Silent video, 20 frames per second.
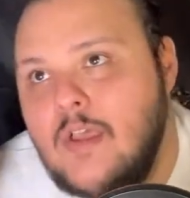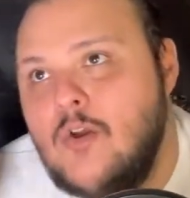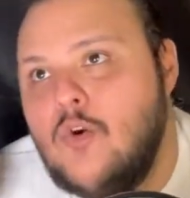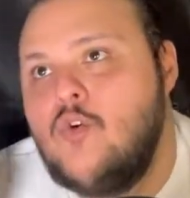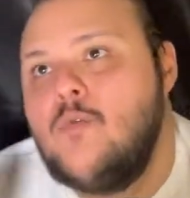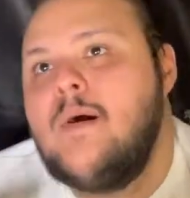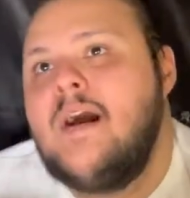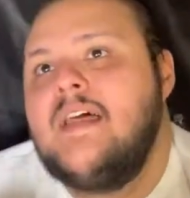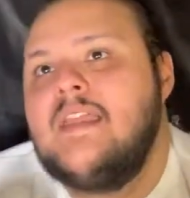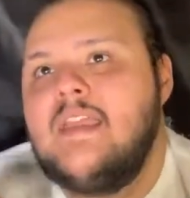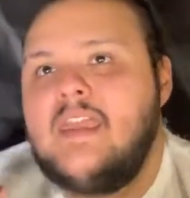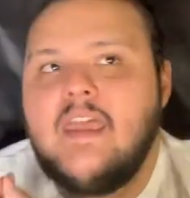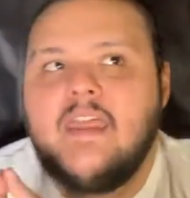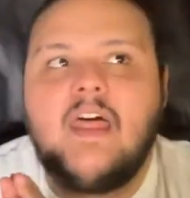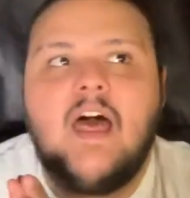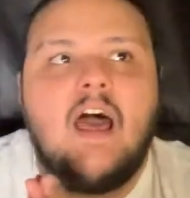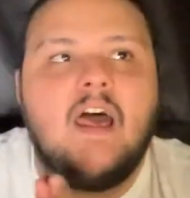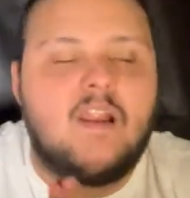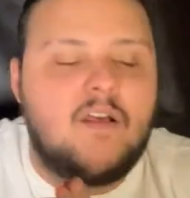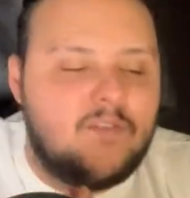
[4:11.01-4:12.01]
وبعد كده
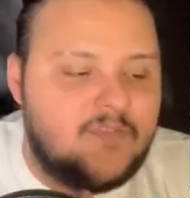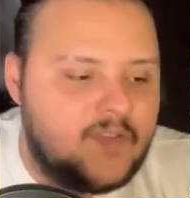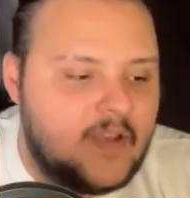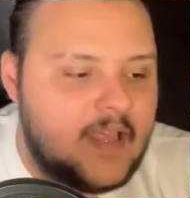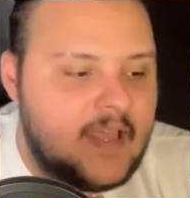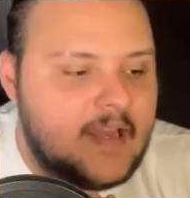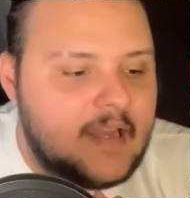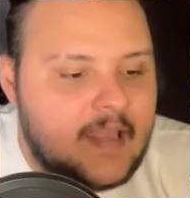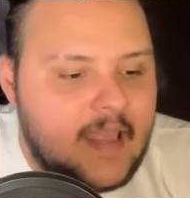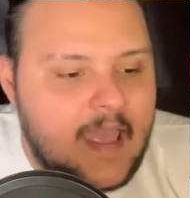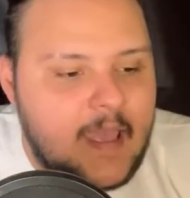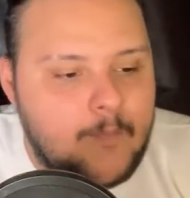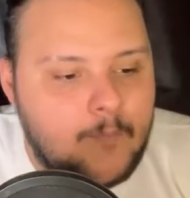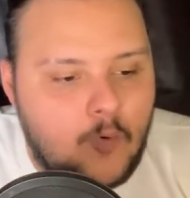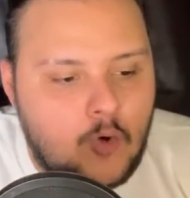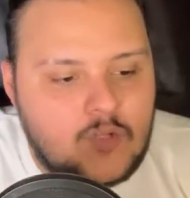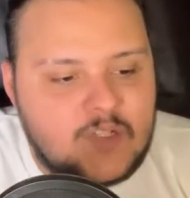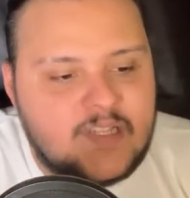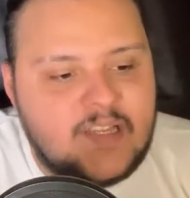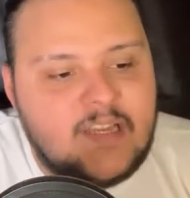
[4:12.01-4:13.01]
عرفنا الكام
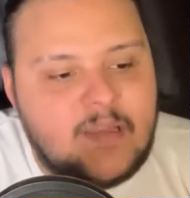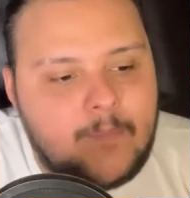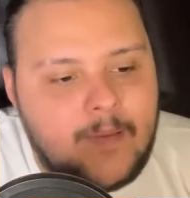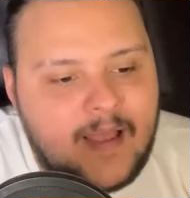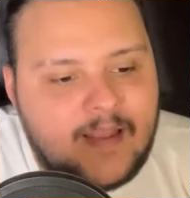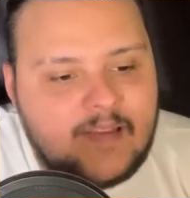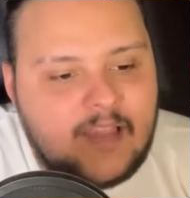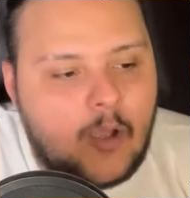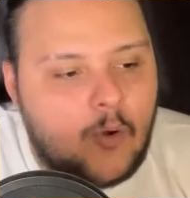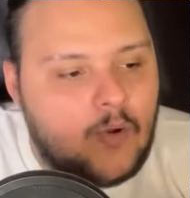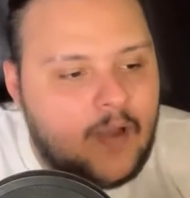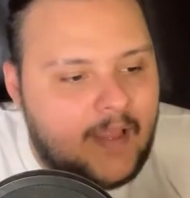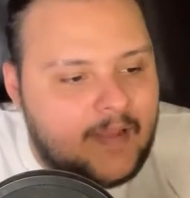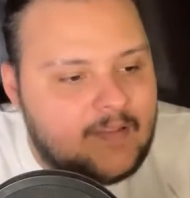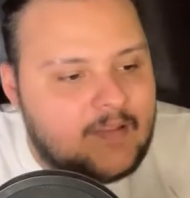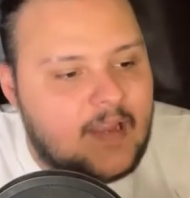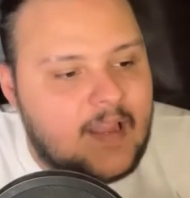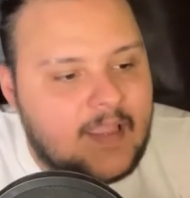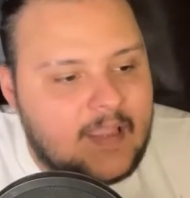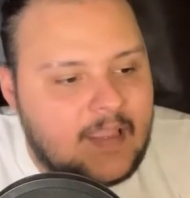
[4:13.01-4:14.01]
جزء اللي بعديه او
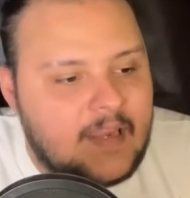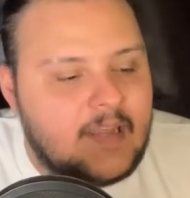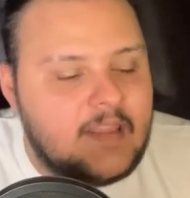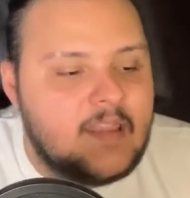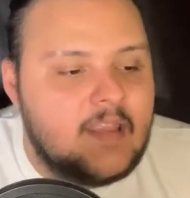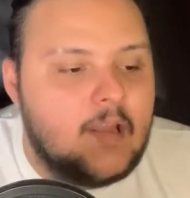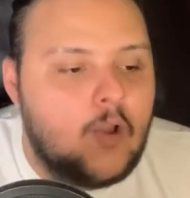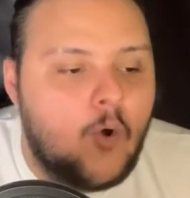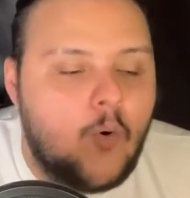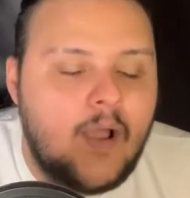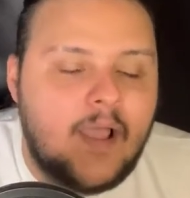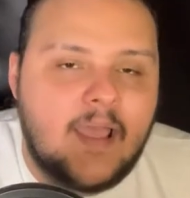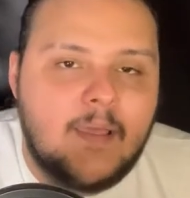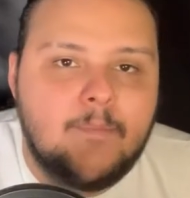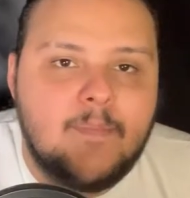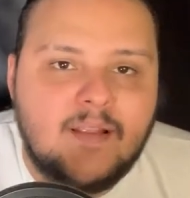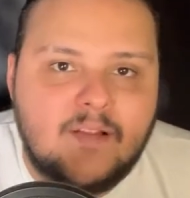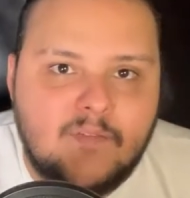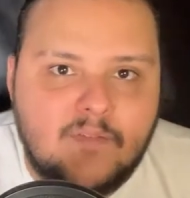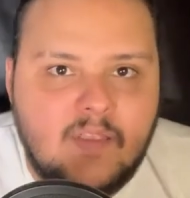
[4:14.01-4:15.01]
الحته الاخيره دي اللي هو كان
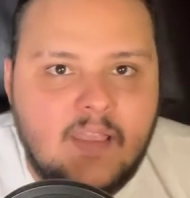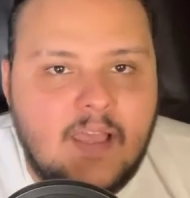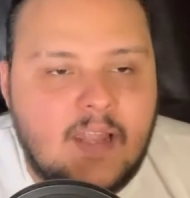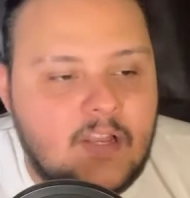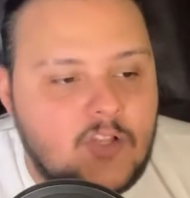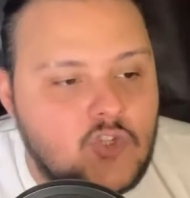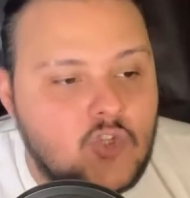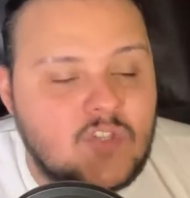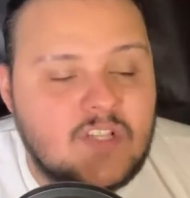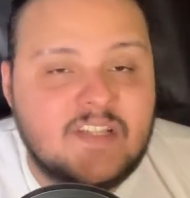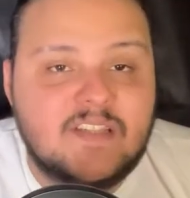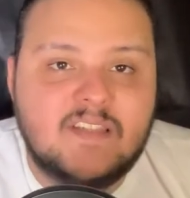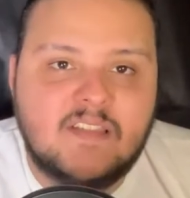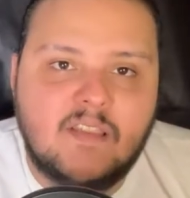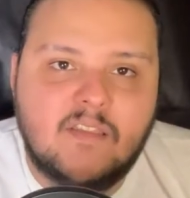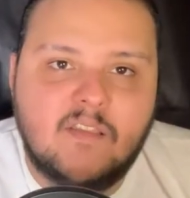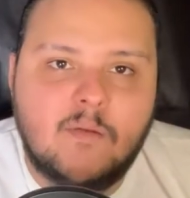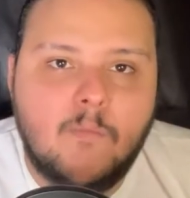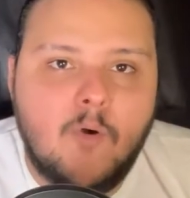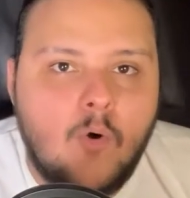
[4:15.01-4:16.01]
مات فيها اللي جوزن
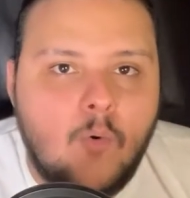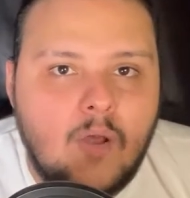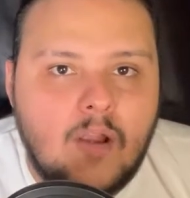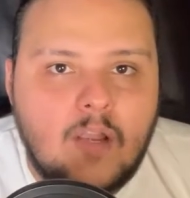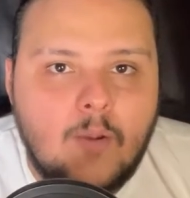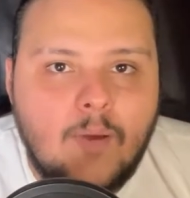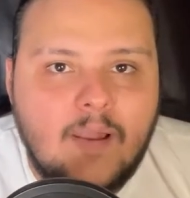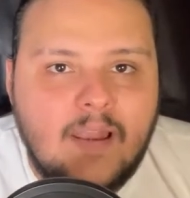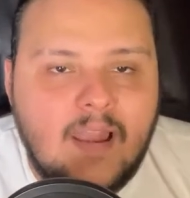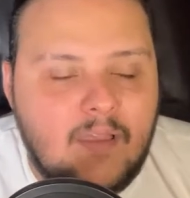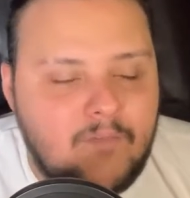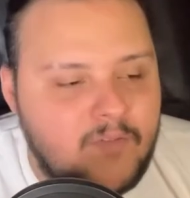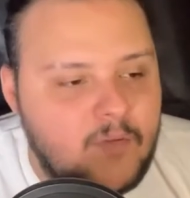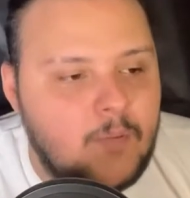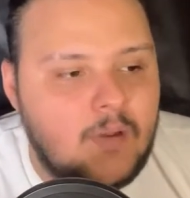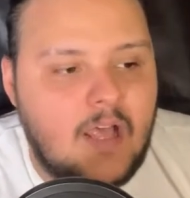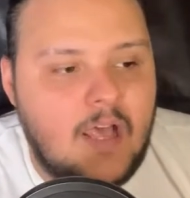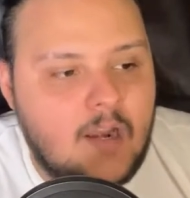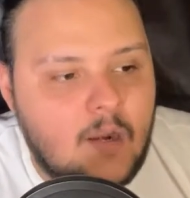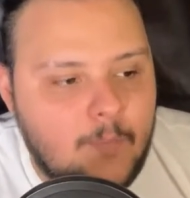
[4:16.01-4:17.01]
ستيثم هو اللي ولع فيه
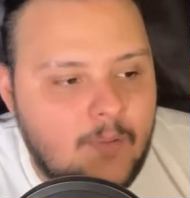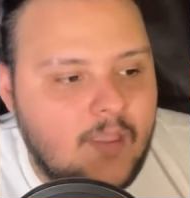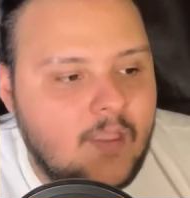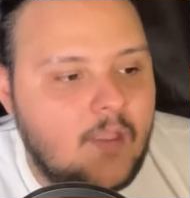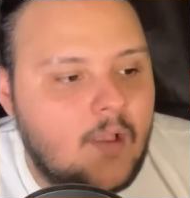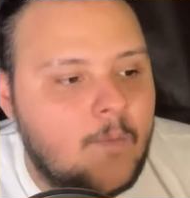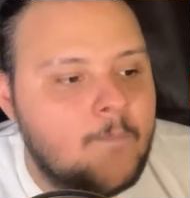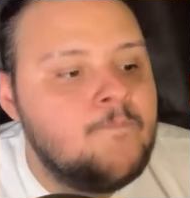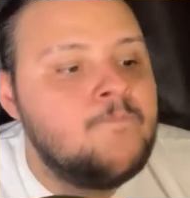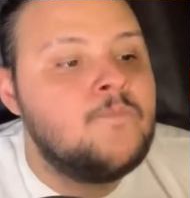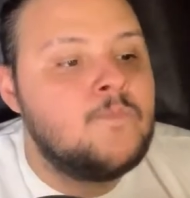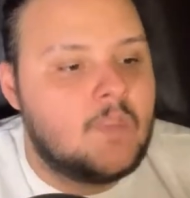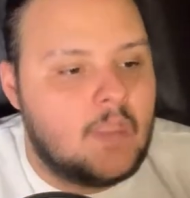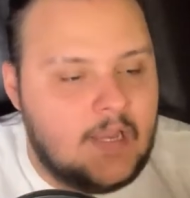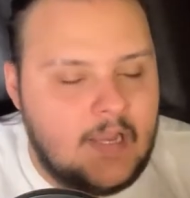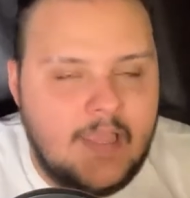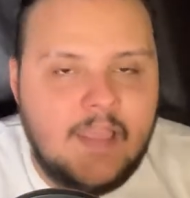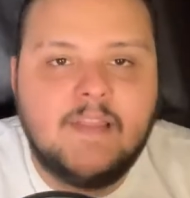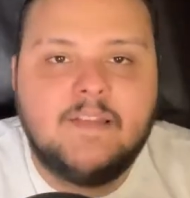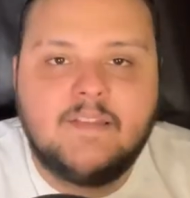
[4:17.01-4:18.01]
بالعربيه
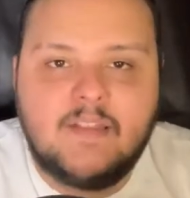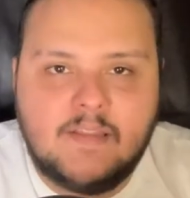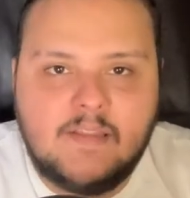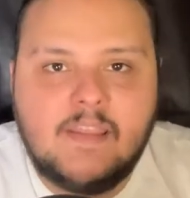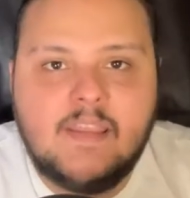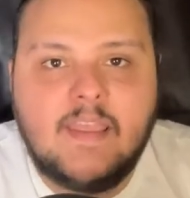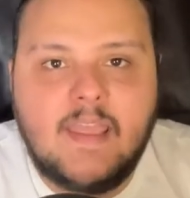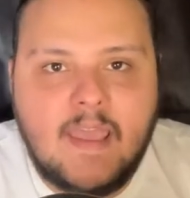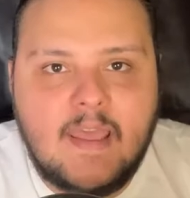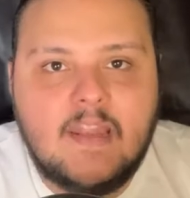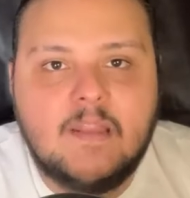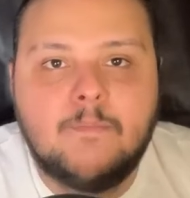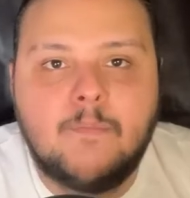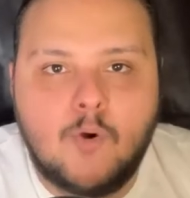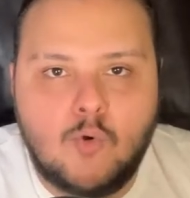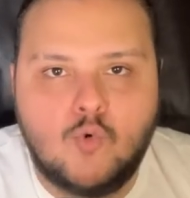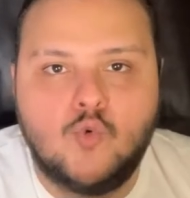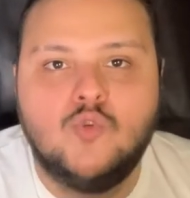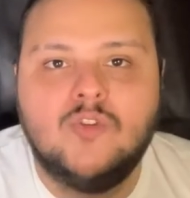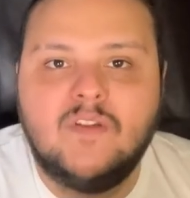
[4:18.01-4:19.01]
الحته دي كانت
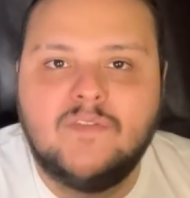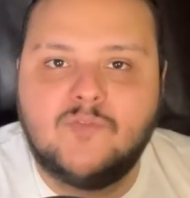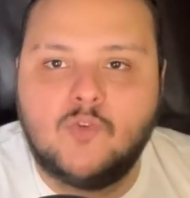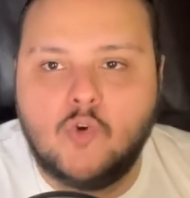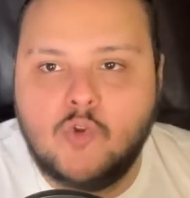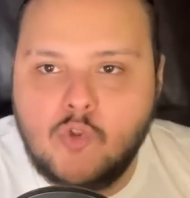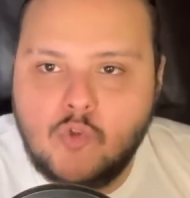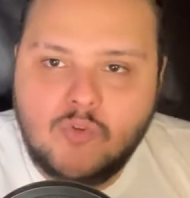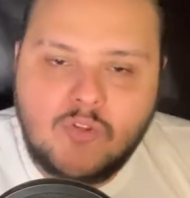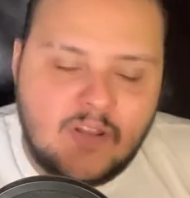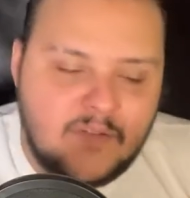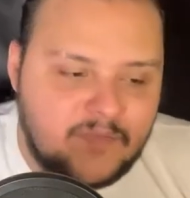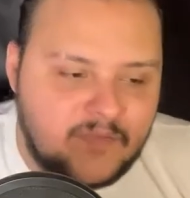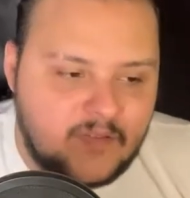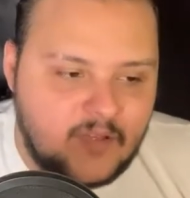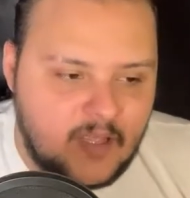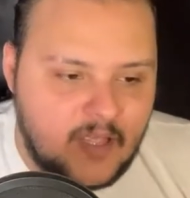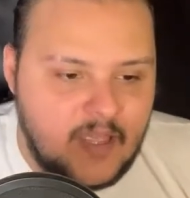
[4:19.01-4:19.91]
موجوده في طوكيو دريفت